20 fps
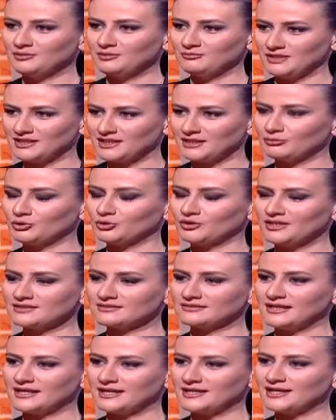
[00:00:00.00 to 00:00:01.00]
demeyeyim de
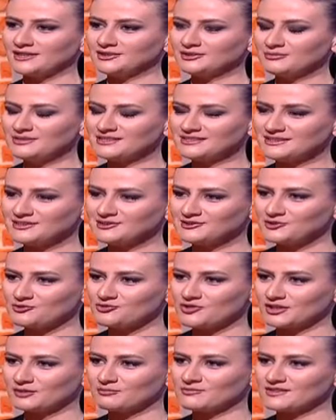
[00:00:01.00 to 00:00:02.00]
2016 değerlendirmesi de
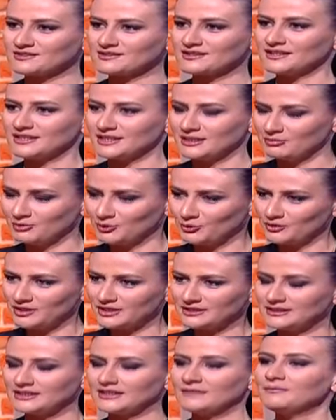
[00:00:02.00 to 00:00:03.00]
isteyecektim sizden
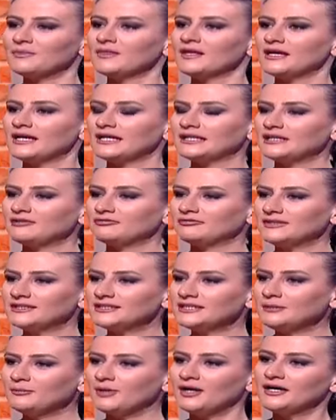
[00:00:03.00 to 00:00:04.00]
2017
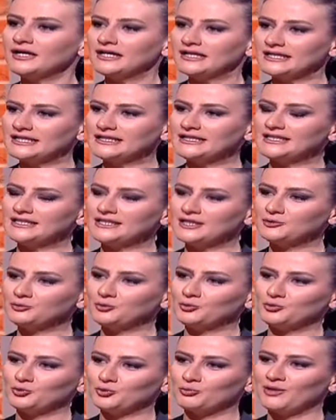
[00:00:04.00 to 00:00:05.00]
hedefleri ama ileriye
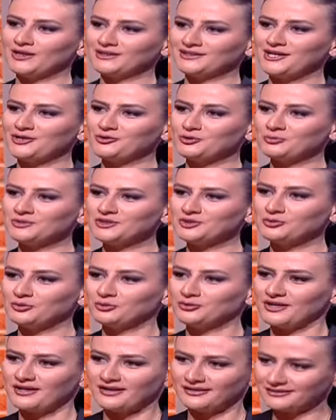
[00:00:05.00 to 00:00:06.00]
dönük Balkan Robotik
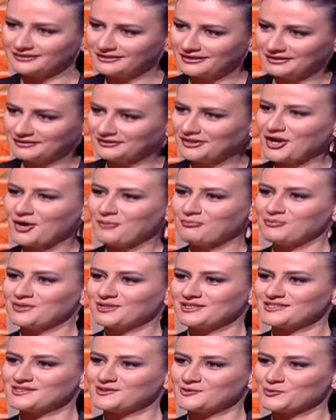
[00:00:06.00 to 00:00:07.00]
olarak ne
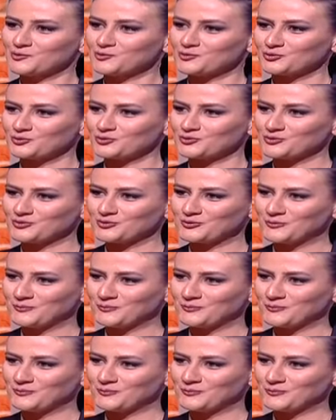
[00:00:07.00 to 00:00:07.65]
yapmak istiyorsunuz?